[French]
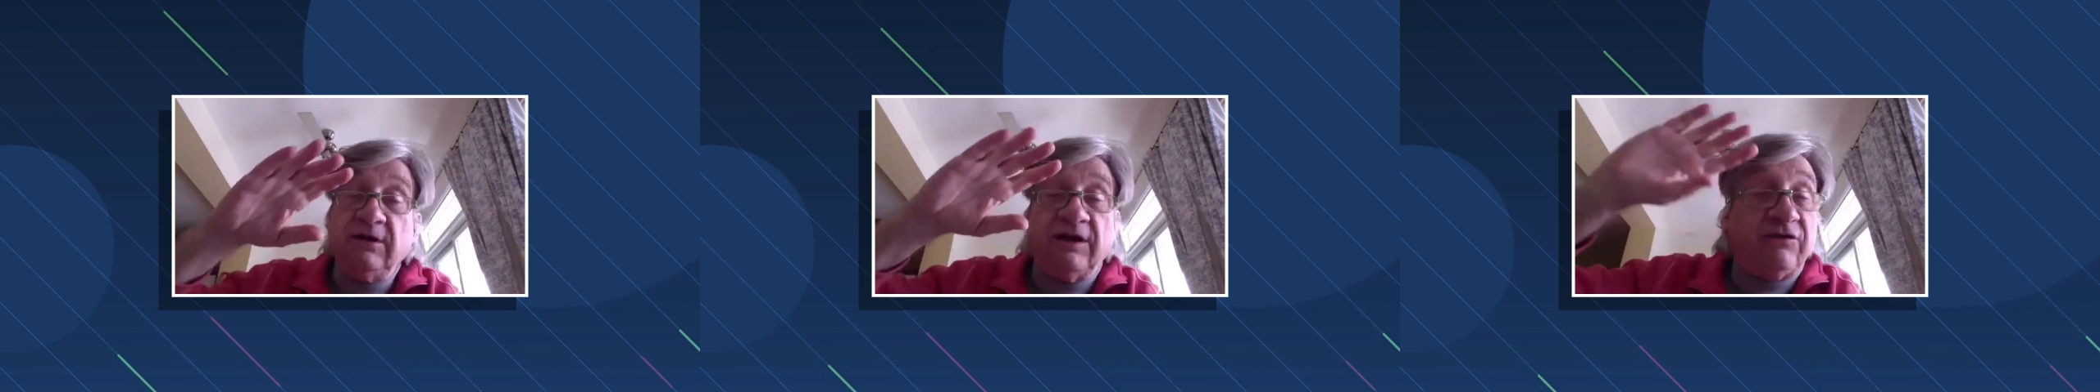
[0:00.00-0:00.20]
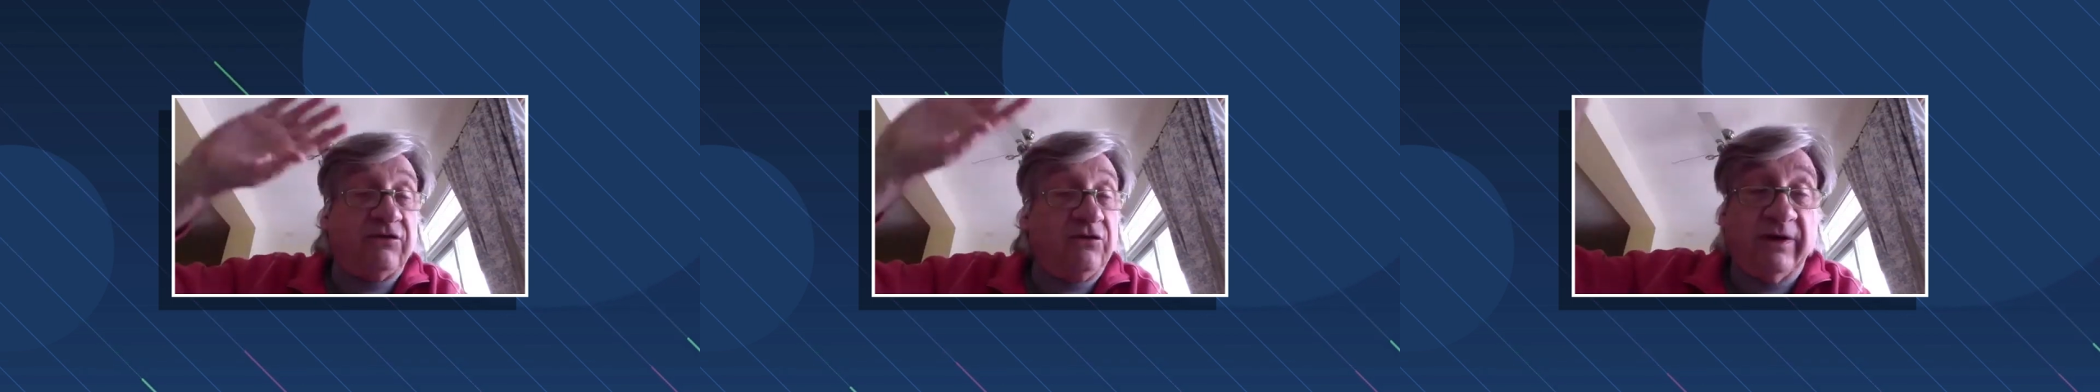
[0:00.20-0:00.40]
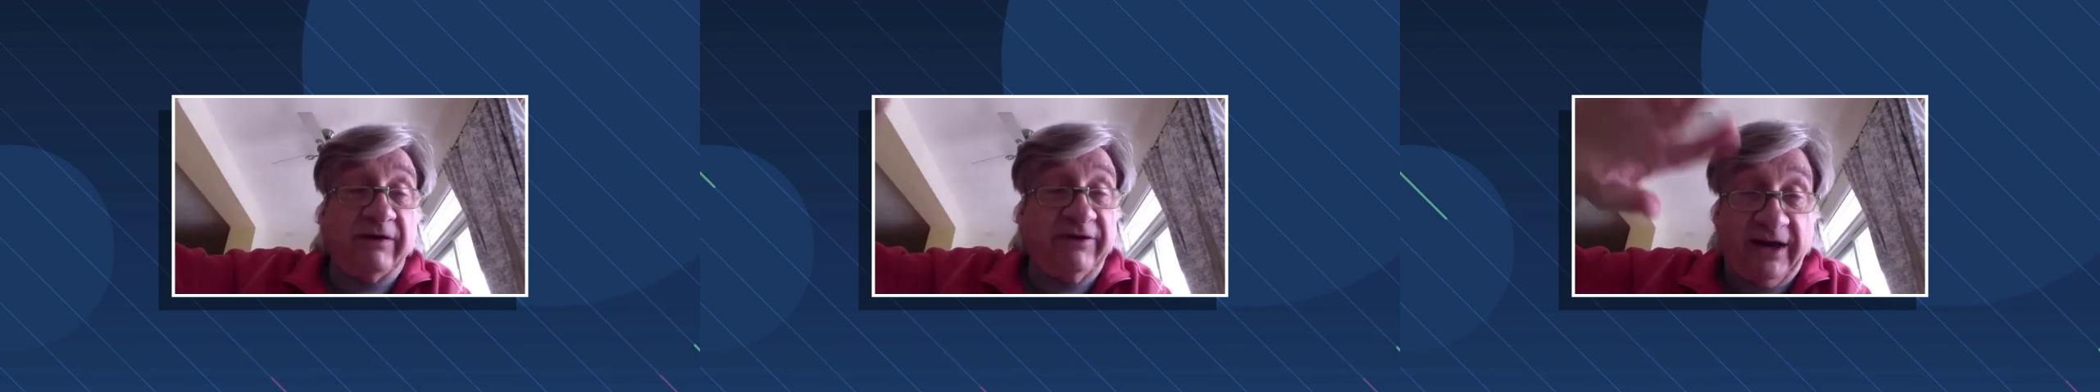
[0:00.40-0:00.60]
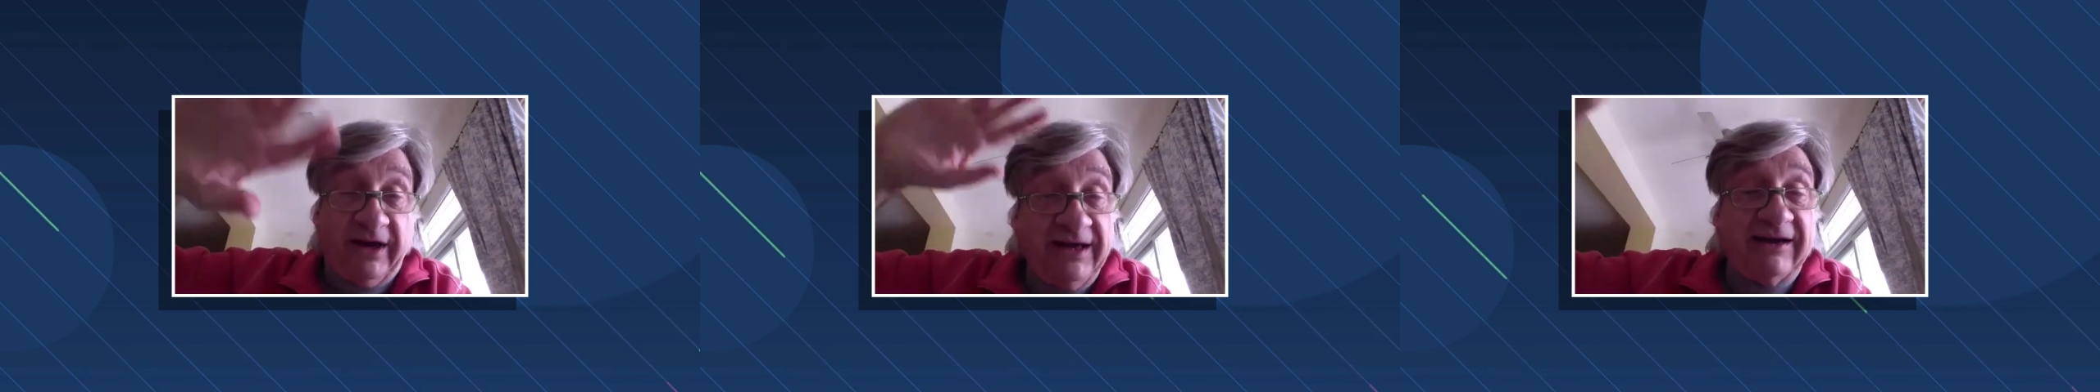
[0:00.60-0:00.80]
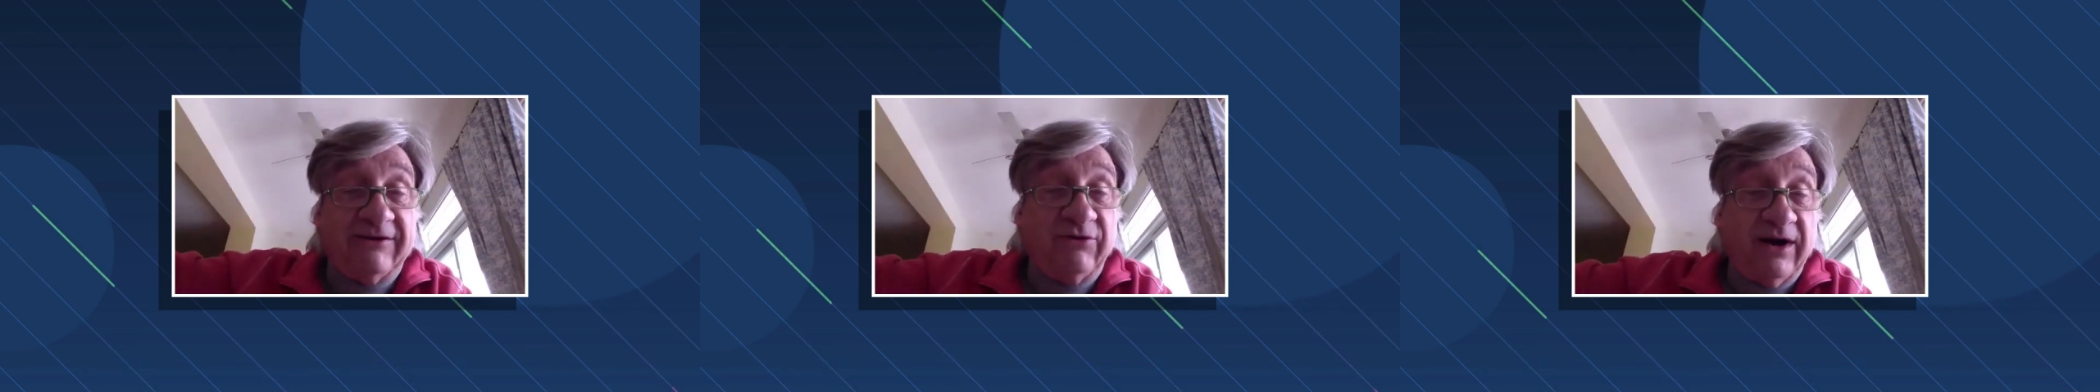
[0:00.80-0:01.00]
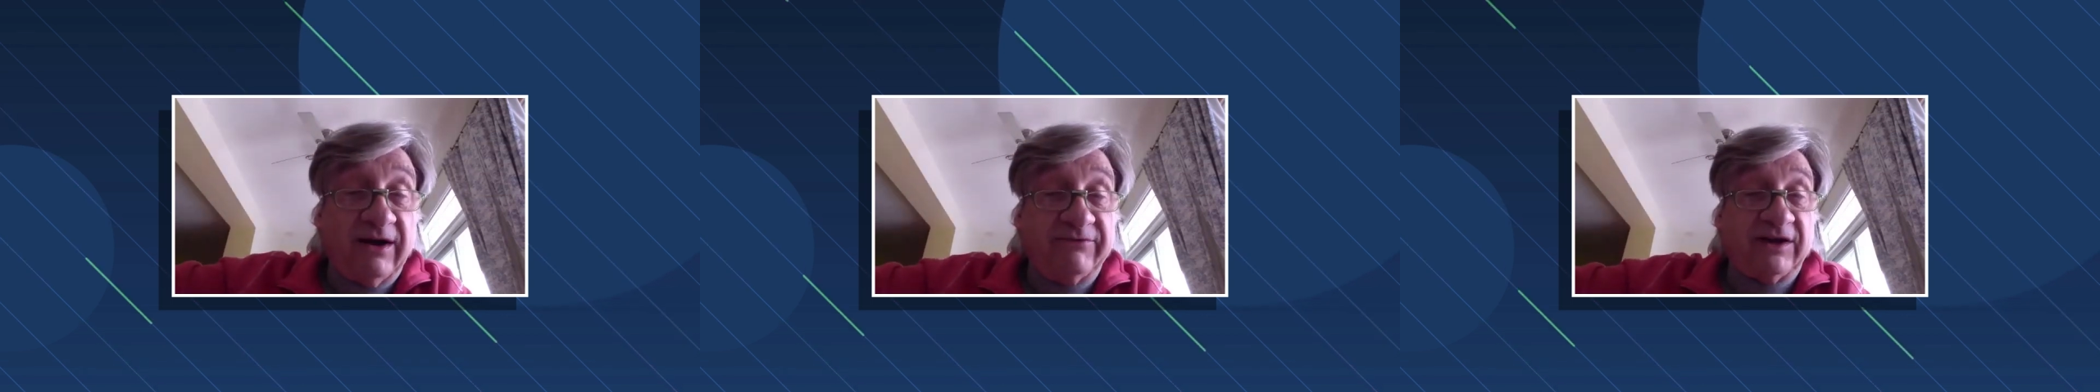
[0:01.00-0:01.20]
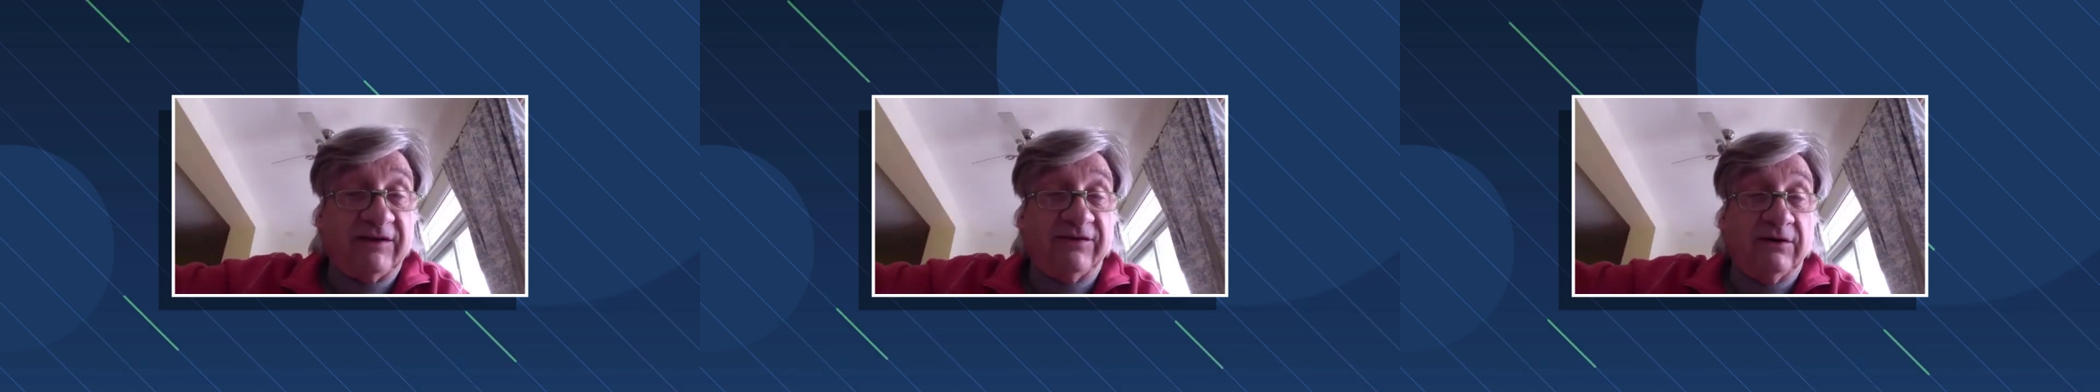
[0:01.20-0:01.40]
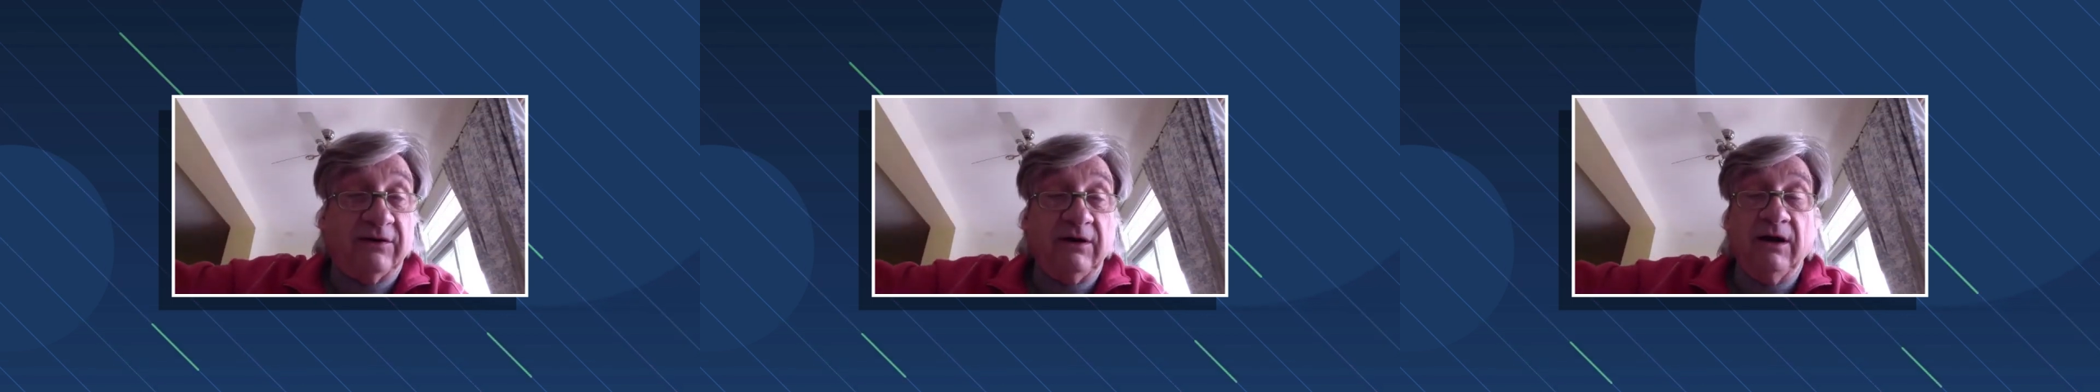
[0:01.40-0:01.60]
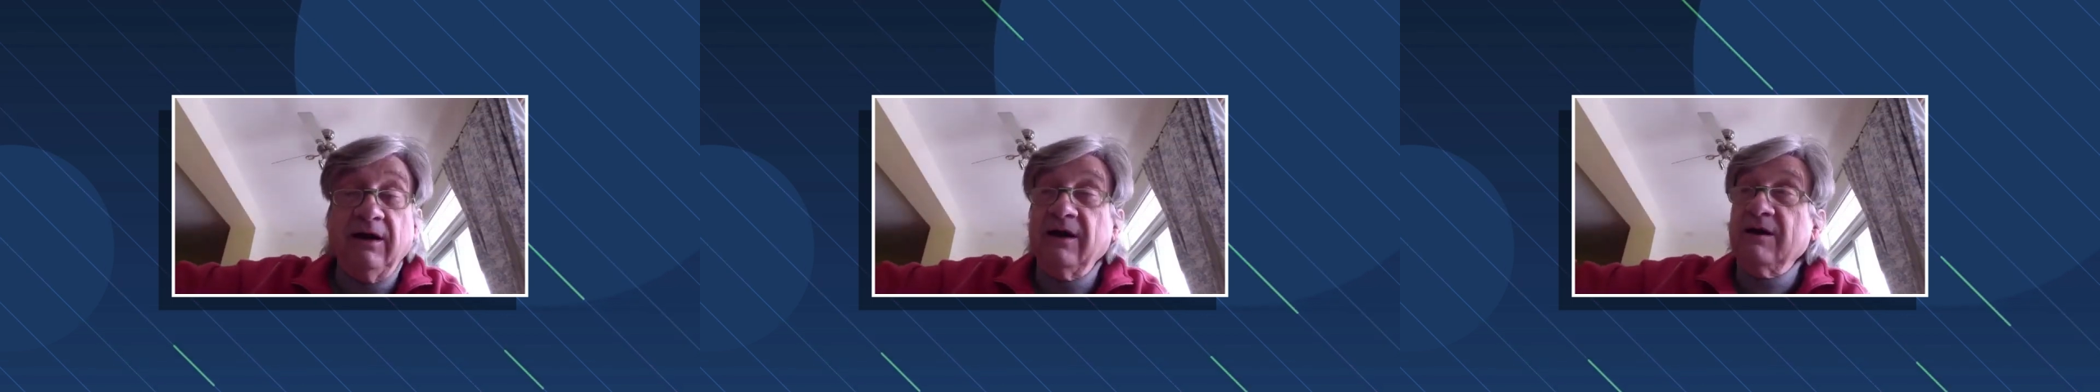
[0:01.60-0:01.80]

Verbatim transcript: question qui n'avait rien à voir avec ça.